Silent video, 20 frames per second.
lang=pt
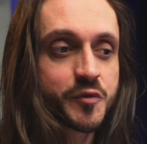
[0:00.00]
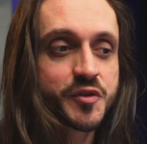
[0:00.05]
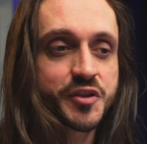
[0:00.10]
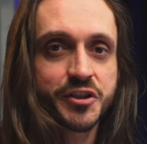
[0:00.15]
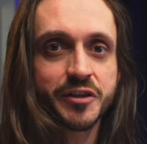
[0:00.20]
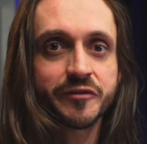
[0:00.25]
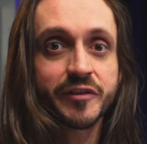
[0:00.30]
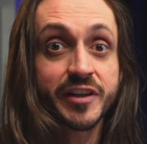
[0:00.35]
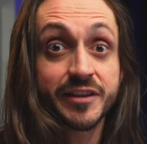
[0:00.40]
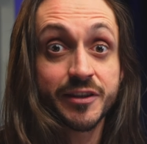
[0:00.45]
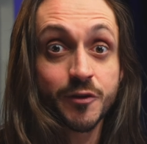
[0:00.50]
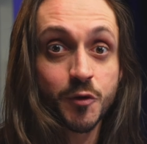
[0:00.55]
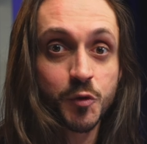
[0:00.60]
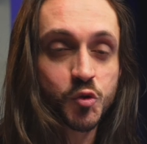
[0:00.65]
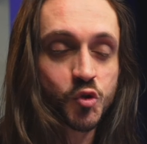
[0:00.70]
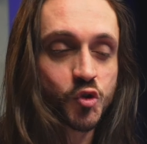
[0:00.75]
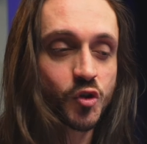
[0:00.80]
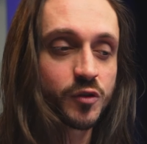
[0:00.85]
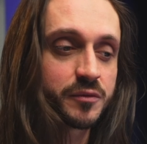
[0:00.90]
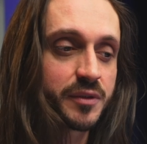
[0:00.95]
você já vai ter o
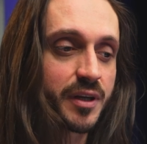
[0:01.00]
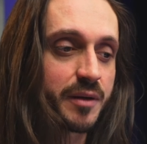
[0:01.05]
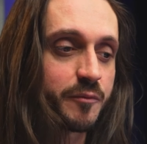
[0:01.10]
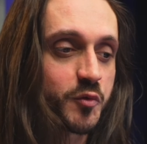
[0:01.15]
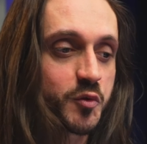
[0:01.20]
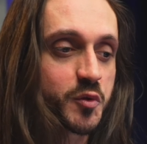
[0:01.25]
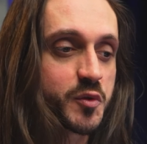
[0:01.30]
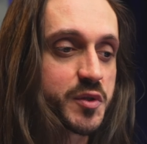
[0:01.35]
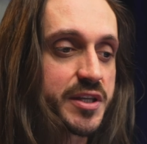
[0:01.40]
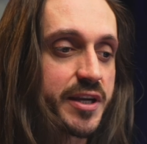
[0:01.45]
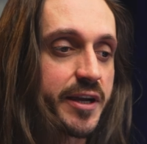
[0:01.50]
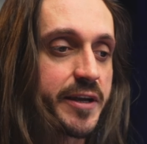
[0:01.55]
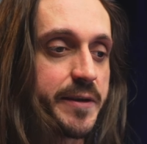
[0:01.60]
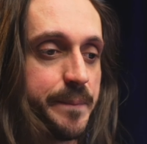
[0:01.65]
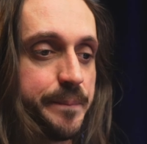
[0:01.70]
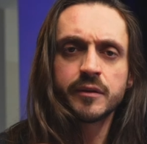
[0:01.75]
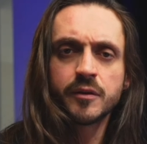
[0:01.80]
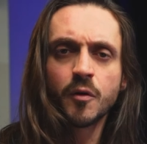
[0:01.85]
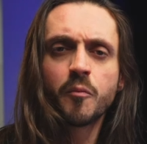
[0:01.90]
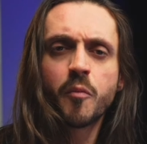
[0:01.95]
som da música
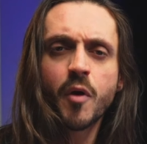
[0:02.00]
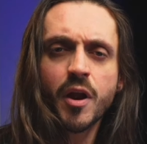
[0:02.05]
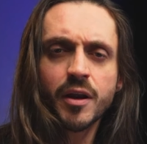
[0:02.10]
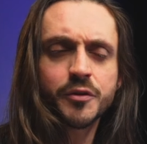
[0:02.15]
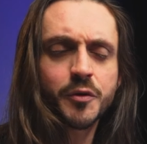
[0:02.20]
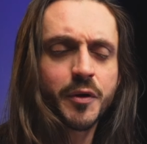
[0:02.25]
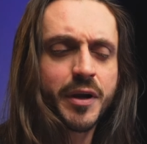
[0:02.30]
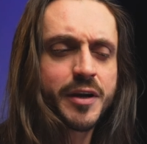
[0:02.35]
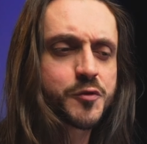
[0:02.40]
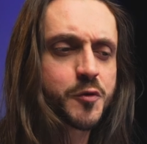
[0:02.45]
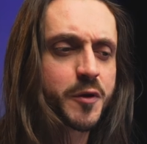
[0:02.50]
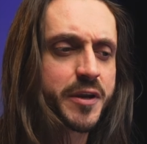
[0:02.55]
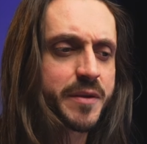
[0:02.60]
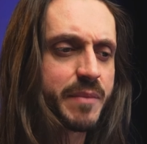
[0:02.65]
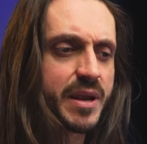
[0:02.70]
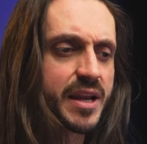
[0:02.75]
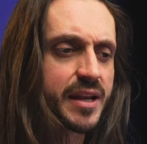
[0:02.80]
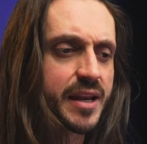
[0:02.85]
aí. Então, bora tocar isso aqui bem